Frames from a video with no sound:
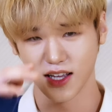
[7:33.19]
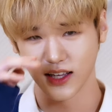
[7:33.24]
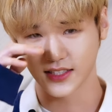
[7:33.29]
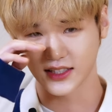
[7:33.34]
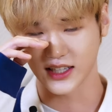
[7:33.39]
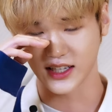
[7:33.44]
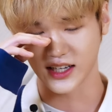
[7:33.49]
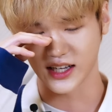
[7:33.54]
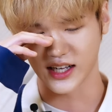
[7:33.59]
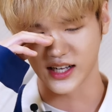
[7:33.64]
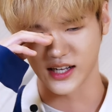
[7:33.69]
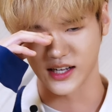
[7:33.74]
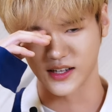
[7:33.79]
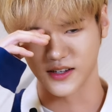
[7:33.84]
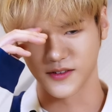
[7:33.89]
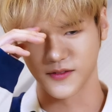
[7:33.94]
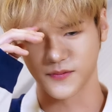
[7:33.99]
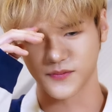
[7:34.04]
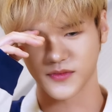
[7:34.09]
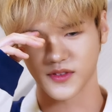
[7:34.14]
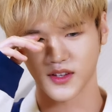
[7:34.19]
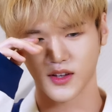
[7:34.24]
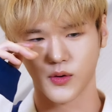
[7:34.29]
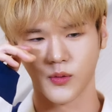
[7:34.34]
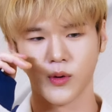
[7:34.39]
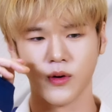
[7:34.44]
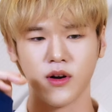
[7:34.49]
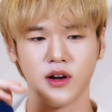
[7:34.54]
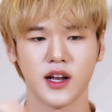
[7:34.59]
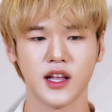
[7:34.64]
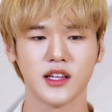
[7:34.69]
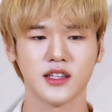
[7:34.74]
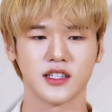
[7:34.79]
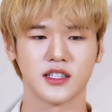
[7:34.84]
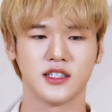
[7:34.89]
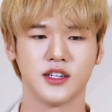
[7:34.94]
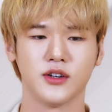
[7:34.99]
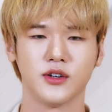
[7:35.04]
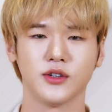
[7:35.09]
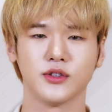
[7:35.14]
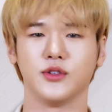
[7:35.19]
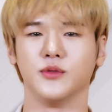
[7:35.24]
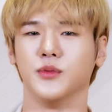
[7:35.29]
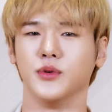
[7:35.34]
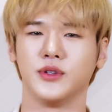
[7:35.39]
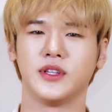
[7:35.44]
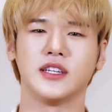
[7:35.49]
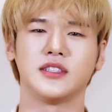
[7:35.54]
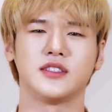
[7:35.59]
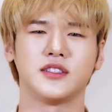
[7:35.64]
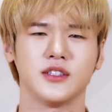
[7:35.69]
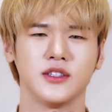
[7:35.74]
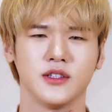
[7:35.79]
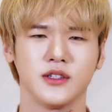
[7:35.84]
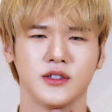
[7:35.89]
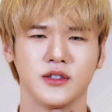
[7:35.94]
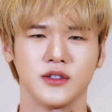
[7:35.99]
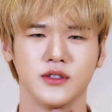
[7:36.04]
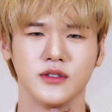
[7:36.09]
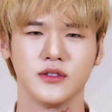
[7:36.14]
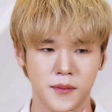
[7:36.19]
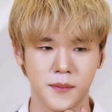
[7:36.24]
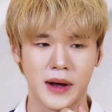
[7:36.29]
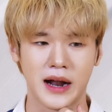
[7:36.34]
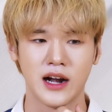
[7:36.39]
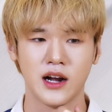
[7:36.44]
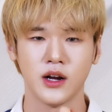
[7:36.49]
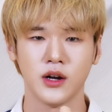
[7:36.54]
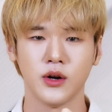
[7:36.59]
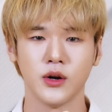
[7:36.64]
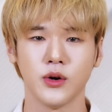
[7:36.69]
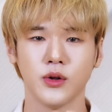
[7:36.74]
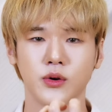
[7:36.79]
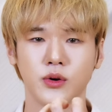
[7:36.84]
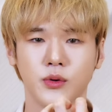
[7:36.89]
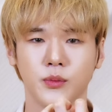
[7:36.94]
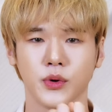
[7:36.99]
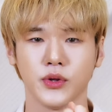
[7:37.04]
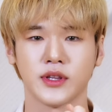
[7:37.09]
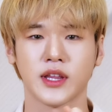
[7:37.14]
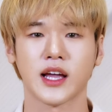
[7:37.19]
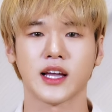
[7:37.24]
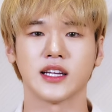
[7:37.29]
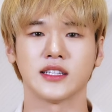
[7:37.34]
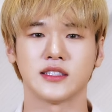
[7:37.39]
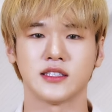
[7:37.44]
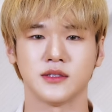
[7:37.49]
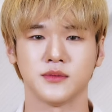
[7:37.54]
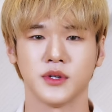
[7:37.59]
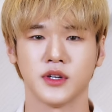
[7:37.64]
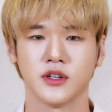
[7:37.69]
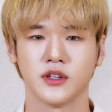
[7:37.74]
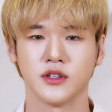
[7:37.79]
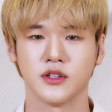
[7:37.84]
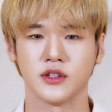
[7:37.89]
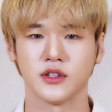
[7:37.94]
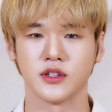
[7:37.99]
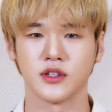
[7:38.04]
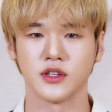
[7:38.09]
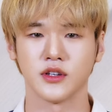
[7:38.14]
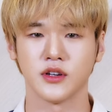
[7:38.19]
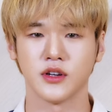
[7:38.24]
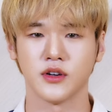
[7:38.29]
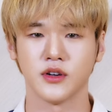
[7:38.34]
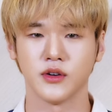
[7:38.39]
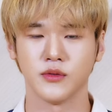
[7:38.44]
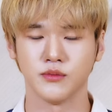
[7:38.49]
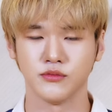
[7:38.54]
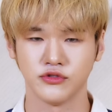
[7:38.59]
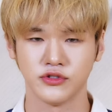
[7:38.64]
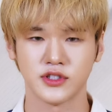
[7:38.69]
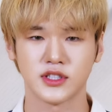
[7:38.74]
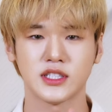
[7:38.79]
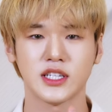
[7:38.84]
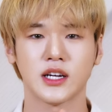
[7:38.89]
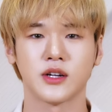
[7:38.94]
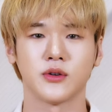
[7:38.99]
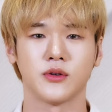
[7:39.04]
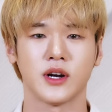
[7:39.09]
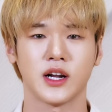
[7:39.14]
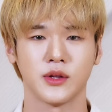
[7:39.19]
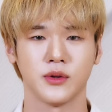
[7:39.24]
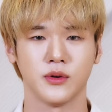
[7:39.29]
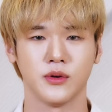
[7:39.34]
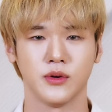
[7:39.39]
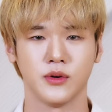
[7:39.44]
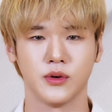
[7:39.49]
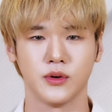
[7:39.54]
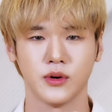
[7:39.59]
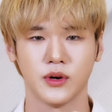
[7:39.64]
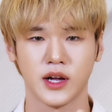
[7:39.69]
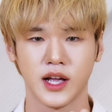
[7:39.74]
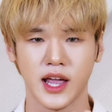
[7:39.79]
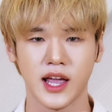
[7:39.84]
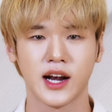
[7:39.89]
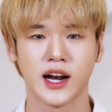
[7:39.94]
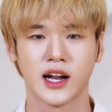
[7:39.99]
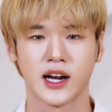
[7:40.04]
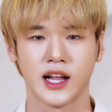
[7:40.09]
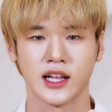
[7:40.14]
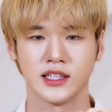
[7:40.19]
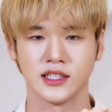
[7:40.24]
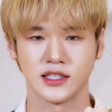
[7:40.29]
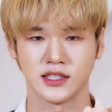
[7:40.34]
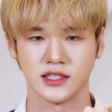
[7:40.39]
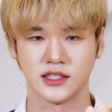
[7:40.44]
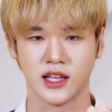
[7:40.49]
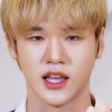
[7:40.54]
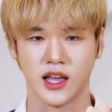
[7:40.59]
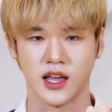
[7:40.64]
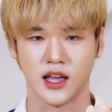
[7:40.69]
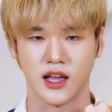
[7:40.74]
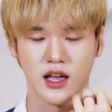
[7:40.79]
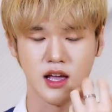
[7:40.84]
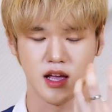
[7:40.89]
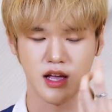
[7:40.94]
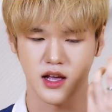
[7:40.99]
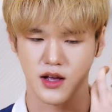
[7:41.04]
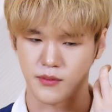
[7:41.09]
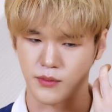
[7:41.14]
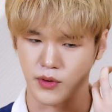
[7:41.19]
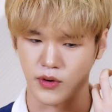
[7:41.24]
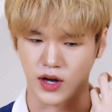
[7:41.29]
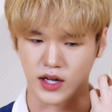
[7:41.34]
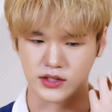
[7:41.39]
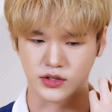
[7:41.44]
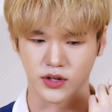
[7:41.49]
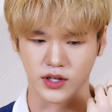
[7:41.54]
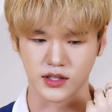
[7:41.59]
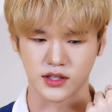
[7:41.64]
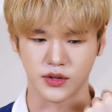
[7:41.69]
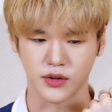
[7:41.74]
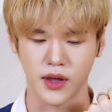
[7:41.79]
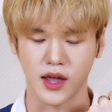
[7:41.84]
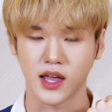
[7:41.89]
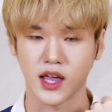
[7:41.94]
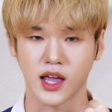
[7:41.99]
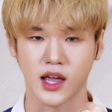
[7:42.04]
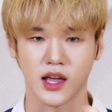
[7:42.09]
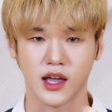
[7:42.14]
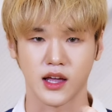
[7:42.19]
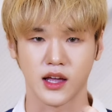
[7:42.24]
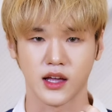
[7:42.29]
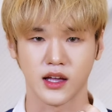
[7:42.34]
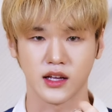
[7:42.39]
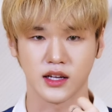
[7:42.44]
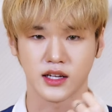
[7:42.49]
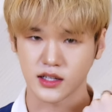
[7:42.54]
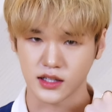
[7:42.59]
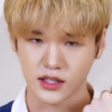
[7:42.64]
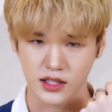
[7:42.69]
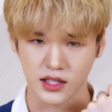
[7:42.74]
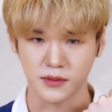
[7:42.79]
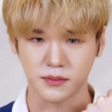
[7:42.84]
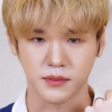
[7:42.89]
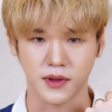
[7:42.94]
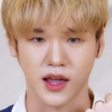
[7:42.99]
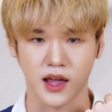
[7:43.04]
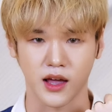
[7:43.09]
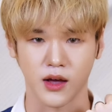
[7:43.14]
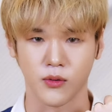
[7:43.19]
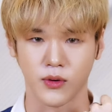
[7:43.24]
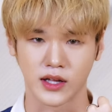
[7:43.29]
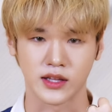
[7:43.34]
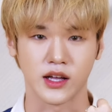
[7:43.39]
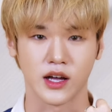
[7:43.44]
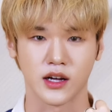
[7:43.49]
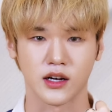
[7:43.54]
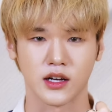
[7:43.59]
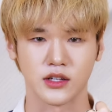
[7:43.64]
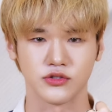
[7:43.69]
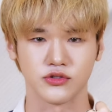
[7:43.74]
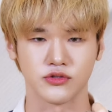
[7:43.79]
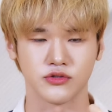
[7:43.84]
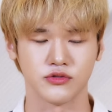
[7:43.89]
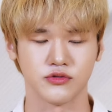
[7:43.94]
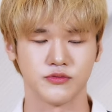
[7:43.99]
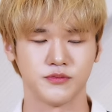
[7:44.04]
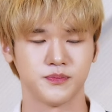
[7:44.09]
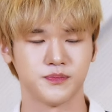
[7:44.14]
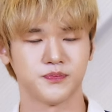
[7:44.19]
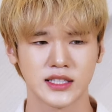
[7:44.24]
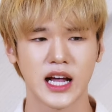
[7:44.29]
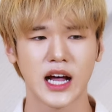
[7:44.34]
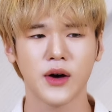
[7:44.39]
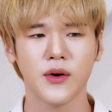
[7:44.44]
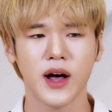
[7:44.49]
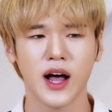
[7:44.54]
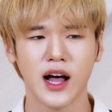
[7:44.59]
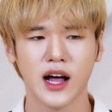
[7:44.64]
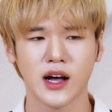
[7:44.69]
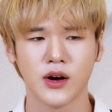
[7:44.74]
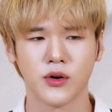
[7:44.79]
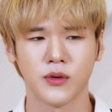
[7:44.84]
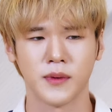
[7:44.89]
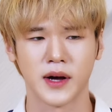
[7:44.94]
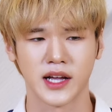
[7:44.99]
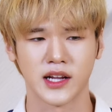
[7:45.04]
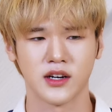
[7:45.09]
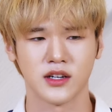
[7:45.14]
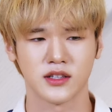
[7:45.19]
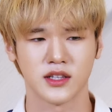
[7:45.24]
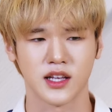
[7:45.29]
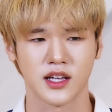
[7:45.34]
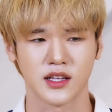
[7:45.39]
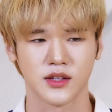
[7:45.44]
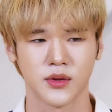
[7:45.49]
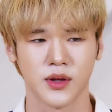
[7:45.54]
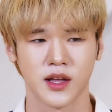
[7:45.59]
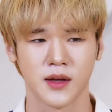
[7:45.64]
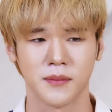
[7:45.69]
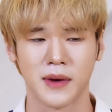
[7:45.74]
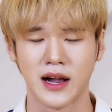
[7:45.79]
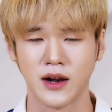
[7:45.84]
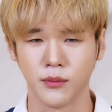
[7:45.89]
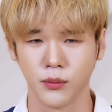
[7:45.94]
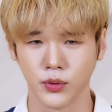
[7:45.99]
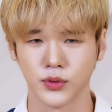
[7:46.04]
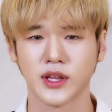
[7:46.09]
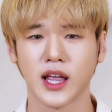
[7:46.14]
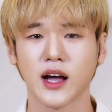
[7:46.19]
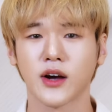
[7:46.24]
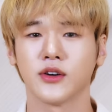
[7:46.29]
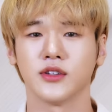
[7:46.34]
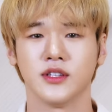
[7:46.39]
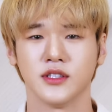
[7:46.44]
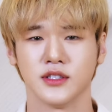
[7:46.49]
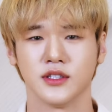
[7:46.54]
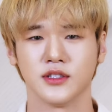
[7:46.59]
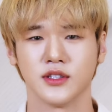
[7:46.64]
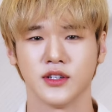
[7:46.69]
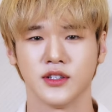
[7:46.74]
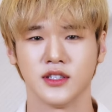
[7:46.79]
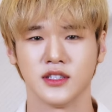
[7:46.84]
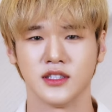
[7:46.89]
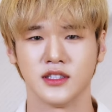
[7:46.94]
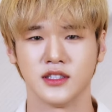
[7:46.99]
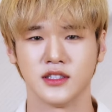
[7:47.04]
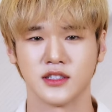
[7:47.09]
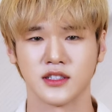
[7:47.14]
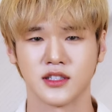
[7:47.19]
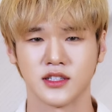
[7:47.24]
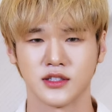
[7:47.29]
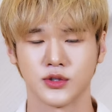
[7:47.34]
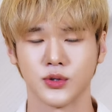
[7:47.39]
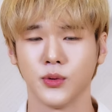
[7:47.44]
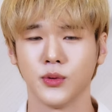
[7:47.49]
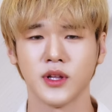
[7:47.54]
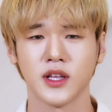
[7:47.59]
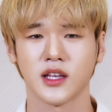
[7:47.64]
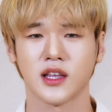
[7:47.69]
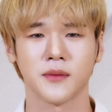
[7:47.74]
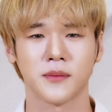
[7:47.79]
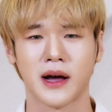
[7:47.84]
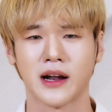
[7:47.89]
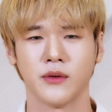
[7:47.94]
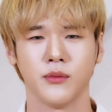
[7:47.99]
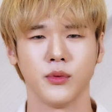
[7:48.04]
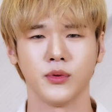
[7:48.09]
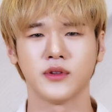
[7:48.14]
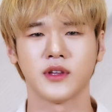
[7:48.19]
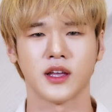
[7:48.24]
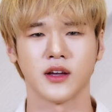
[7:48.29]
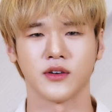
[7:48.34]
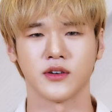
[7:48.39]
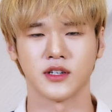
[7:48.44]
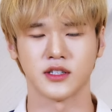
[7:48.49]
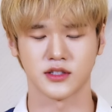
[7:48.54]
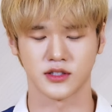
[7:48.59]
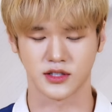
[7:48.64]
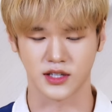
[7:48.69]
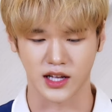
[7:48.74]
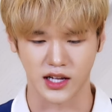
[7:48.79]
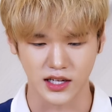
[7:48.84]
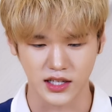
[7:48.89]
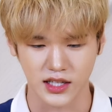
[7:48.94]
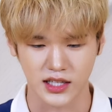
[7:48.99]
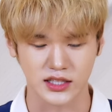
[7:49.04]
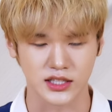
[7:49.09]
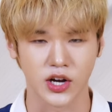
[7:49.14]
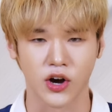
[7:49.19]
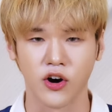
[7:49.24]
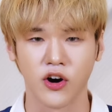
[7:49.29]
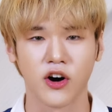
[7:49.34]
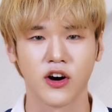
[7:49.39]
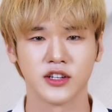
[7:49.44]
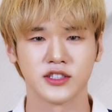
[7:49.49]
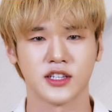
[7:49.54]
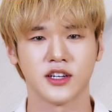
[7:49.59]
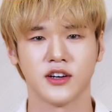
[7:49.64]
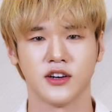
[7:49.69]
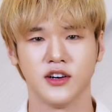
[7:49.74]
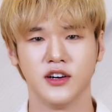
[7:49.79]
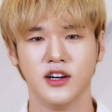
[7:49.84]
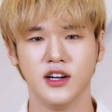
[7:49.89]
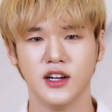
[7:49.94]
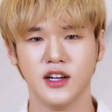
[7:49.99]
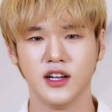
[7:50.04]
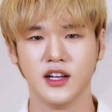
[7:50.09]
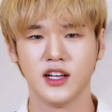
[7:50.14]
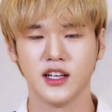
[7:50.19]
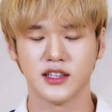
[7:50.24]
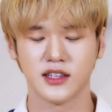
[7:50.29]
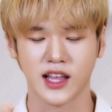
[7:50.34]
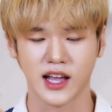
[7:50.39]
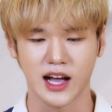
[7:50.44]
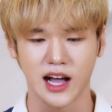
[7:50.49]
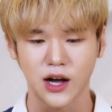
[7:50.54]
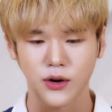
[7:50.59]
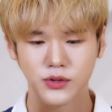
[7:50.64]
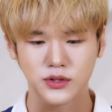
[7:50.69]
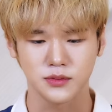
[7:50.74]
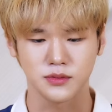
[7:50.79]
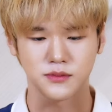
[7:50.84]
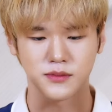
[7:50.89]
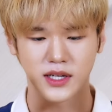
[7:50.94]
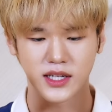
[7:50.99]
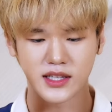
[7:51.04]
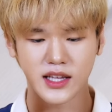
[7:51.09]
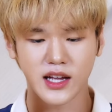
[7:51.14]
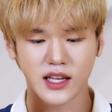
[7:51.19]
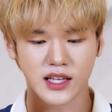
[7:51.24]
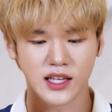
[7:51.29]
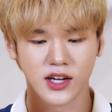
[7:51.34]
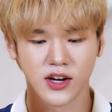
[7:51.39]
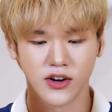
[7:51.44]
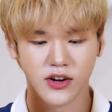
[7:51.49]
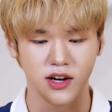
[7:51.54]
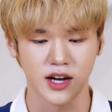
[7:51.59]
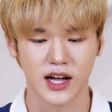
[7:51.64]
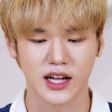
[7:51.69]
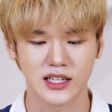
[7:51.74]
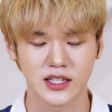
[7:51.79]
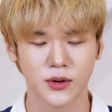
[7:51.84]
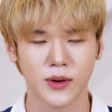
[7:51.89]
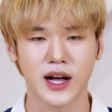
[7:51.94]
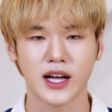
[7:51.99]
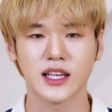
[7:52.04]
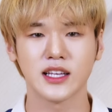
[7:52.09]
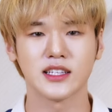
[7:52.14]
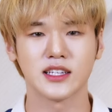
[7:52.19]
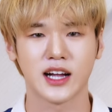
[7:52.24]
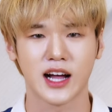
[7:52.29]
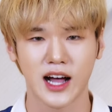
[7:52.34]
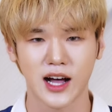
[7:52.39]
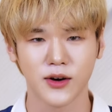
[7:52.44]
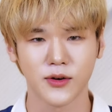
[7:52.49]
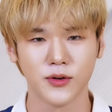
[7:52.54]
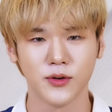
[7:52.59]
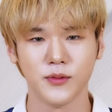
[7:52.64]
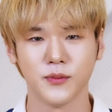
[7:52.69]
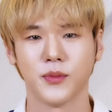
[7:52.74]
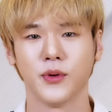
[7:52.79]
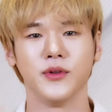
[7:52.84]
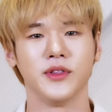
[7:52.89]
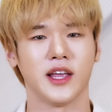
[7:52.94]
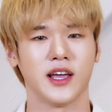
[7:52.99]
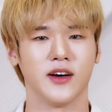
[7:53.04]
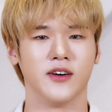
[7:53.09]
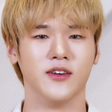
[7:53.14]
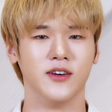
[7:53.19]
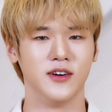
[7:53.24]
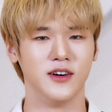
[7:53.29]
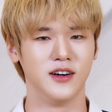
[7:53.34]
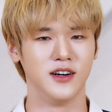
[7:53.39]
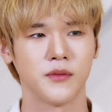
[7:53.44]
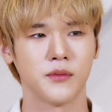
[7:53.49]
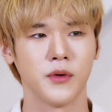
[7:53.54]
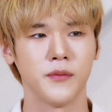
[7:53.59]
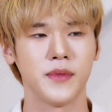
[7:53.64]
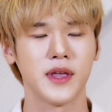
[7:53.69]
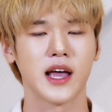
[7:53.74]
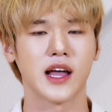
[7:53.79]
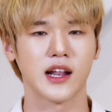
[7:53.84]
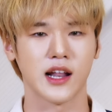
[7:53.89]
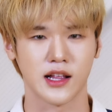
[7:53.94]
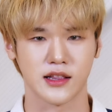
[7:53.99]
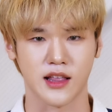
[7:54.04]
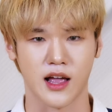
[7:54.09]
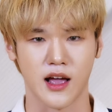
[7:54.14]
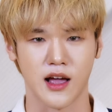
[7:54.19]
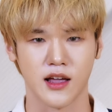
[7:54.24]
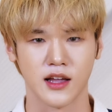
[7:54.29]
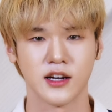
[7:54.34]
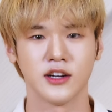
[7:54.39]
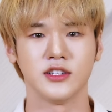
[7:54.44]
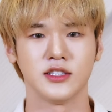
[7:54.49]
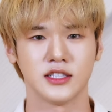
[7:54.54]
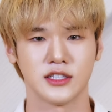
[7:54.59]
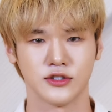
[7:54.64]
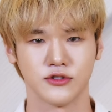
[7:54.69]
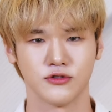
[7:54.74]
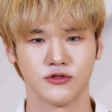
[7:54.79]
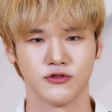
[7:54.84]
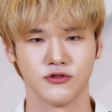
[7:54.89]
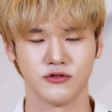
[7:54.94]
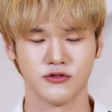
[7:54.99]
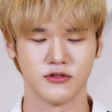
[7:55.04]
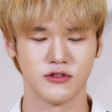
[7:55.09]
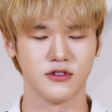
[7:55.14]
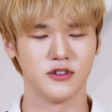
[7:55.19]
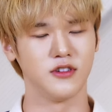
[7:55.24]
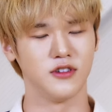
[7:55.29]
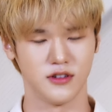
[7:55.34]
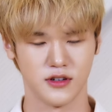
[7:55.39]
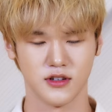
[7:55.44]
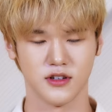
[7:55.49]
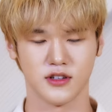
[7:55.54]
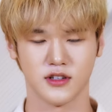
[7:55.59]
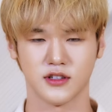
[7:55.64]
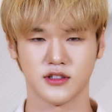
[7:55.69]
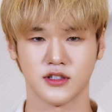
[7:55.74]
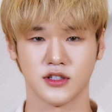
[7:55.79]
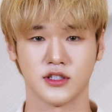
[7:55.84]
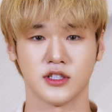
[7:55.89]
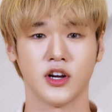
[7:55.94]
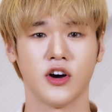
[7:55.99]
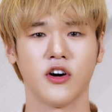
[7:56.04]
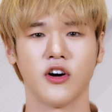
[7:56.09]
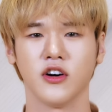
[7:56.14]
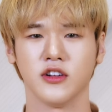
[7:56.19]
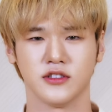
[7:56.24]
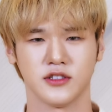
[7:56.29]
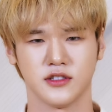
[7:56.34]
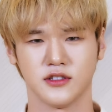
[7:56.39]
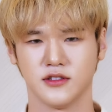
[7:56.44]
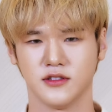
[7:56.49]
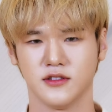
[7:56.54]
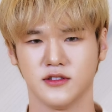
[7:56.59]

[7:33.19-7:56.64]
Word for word: 제가 원래는 그런 것도 못했어요. 말로 못하겠으면 문자로라도 해라라는 그게 뭔가 저한테 되게 깊게 와닿아가지고 사과하고 막 이럴 때 되게 말 못하거든요 저는 그래 조리 있게 말을 못해요 그래서 그냥 이렇게 적어서 내가 하고 싶은 말이 딱 이건가를 확인을 하고 보내요 뭐 미안하다 이런 식으로 전 적어서